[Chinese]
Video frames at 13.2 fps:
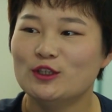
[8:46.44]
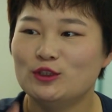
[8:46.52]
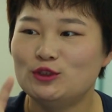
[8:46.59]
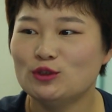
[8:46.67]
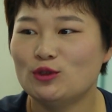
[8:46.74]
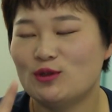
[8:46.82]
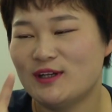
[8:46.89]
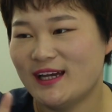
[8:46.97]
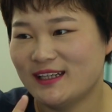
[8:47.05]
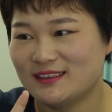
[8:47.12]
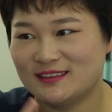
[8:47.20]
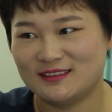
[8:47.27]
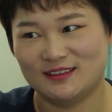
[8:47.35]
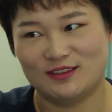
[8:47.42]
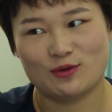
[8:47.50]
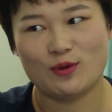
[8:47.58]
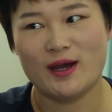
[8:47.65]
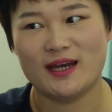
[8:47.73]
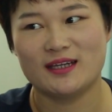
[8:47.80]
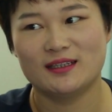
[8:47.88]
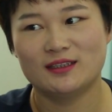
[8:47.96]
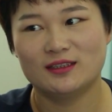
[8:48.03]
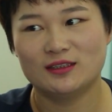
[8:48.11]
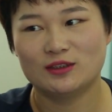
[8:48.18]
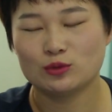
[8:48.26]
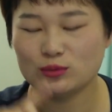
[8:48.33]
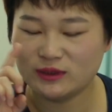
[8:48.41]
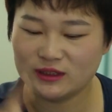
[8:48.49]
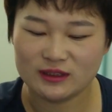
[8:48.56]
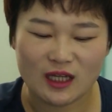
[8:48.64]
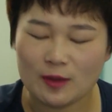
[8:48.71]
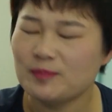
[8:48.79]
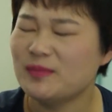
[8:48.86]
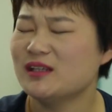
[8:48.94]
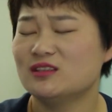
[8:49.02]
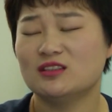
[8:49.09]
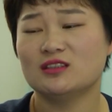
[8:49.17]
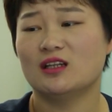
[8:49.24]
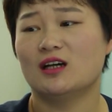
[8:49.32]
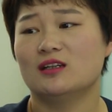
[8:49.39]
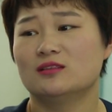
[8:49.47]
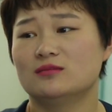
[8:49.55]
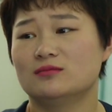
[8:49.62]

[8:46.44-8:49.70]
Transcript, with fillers: 秀恩爱死得快，估计是汤变质了。